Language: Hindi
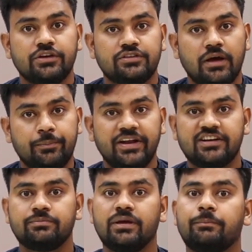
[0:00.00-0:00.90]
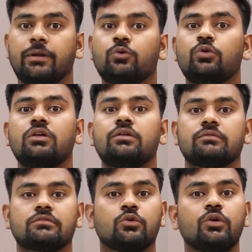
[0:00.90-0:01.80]
इस अपडेट्स में बिल्कुल
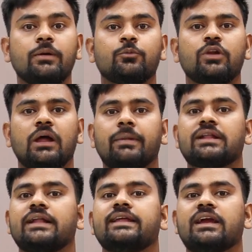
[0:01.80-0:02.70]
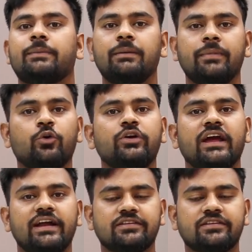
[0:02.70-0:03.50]
खुल्लम खुल्ला बता दिया कि भाई मैं कोई